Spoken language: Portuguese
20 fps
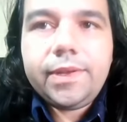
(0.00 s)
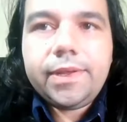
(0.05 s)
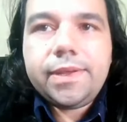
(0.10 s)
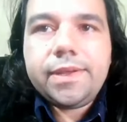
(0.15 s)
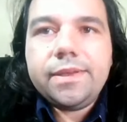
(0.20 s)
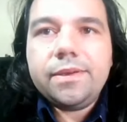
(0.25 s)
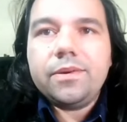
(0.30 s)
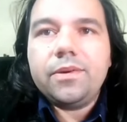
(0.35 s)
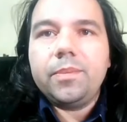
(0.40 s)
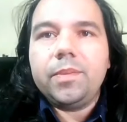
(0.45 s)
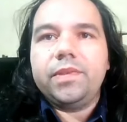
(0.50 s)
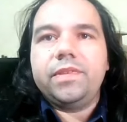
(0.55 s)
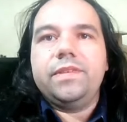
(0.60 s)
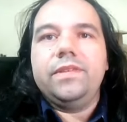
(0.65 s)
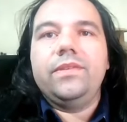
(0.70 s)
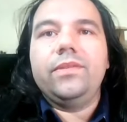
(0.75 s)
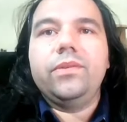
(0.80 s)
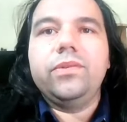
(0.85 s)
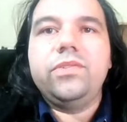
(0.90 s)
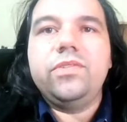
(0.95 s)
né? Eu comecei
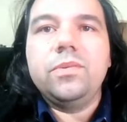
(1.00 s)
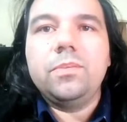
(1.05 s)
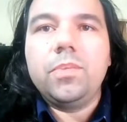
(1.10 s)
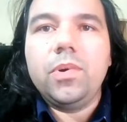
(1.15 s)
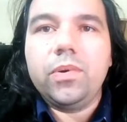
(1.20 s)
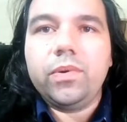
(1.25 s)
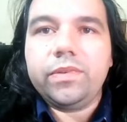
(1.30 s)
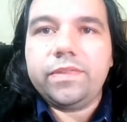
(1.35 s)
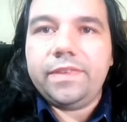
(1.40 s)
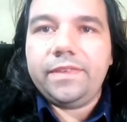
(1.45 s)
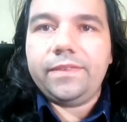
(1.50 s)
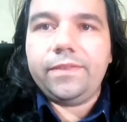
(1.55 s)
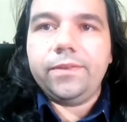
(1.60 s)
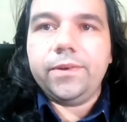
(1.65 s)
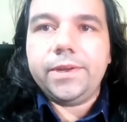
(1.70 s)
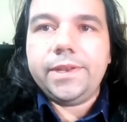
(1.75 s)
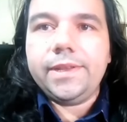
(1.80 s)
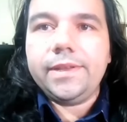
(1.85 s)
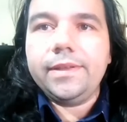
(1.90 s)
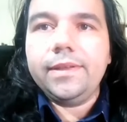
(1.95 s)
a discutir um pouco essa
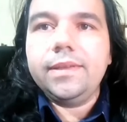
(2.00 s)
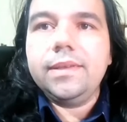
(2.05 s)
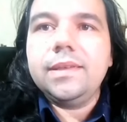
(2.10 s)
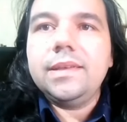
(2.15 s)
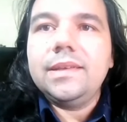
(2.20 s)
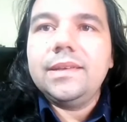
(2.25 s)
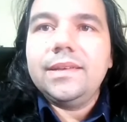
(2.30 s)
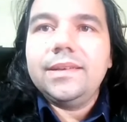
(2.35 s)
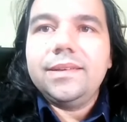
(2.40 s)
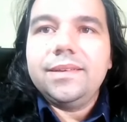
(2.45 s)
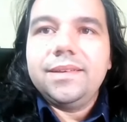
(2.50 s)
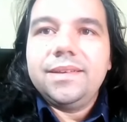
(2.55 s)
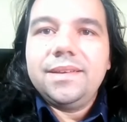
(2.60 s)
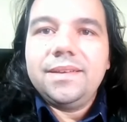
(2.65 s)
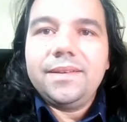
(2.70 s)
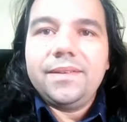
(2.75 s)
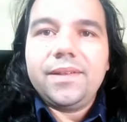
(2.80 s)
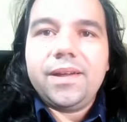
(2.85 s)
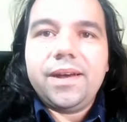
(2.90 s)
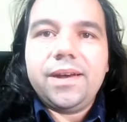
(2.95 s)
história
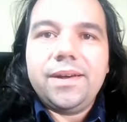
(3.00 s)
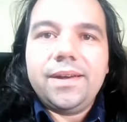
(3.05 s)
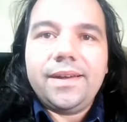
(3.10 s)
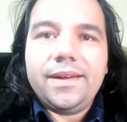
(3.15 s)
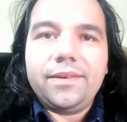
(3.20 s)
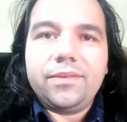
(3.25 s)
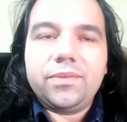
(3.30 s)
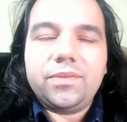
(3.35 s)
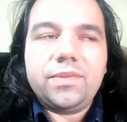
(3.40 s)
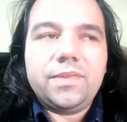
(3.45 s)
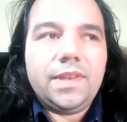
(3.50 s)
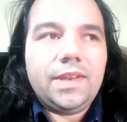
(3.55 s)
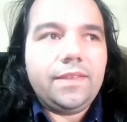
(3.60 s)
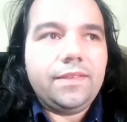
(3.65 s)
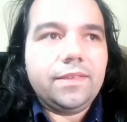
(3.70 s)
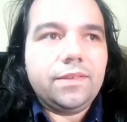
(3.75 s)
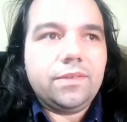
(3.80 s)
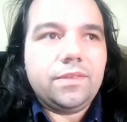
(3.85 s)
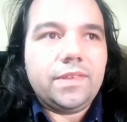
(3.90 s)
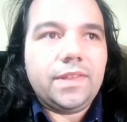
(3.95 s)
há ah, uns
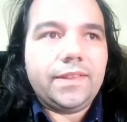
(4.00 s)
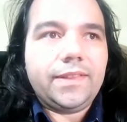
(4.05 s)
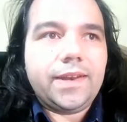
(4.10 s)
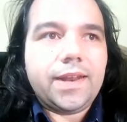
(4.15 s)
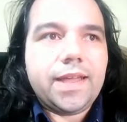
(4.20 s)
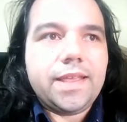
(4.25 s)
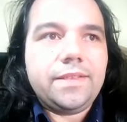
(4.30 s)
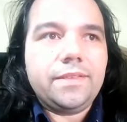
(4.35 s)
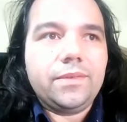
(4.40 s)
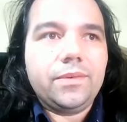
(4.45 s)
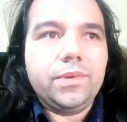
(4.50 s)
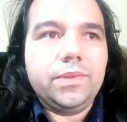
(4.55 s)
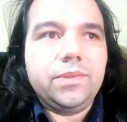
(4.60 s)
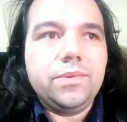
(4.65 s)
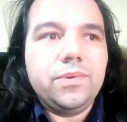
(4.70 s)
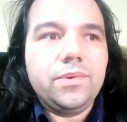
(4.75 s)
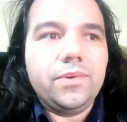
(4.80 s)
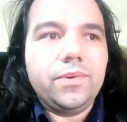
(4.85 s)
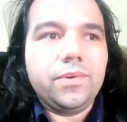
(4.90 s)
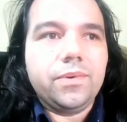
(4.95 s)
três anos atrás,
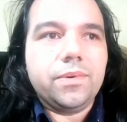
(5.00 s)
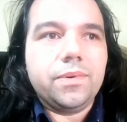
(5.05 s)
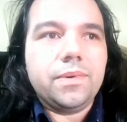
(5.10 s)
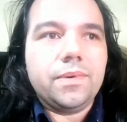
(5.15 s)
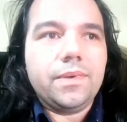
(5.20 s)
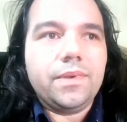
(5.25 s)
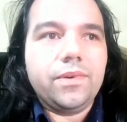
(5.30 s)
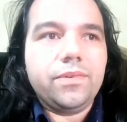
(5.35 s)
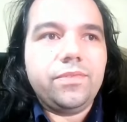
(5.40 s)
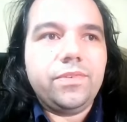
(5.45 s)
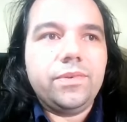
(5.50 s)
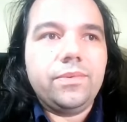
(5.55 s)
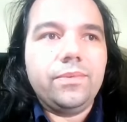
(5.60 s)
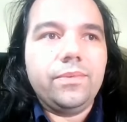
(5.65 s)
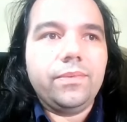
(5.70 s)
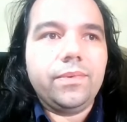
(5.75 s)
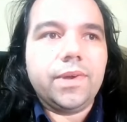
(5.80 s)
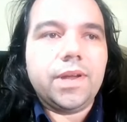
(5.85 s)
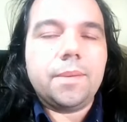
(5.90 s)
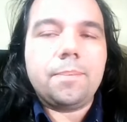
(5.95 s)
quando eu vi
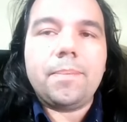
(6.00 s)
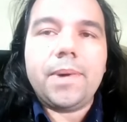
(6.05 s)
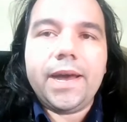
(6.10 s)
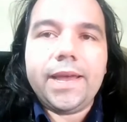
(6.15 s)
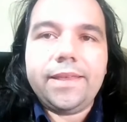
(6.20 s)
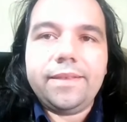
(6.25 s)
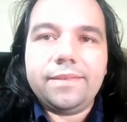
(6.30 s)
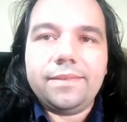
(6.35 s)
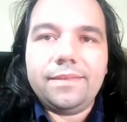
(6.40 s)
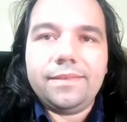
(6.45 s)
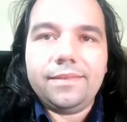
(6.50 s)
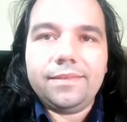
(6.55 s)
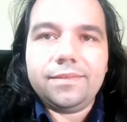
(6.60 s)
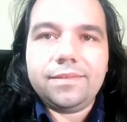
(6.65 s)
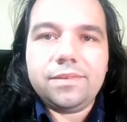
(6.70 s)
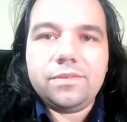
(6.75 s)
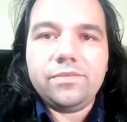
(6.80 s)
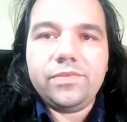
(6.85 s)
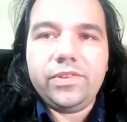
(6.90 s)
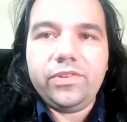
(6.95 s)
um rapaz,
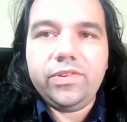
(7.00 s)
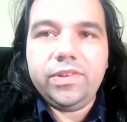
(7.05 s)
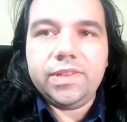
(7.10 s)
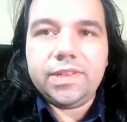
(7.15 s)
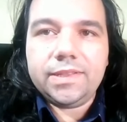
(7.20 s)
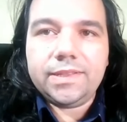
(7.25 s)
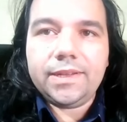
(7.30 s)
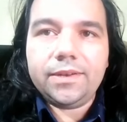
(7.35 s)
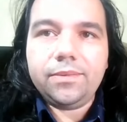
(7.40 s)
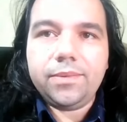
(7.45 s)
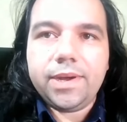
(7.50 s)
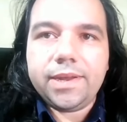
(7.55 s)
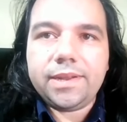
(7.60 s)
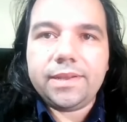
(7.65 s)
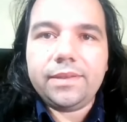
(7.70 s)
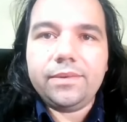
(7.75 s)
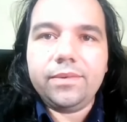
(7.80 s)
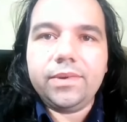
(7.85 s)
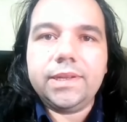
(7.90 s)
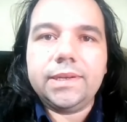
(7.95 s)
o vídeo ainda tá no ar
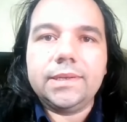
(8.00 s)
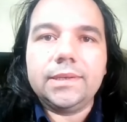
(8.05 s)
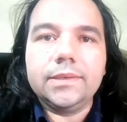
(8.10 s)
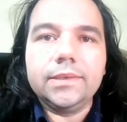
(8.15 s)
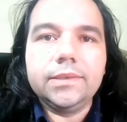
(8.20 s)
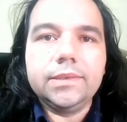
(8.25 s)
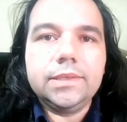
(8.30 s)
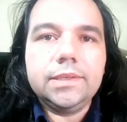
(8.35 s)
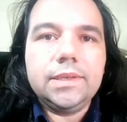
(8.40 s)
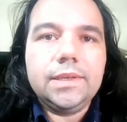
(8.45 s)
aqui no canal,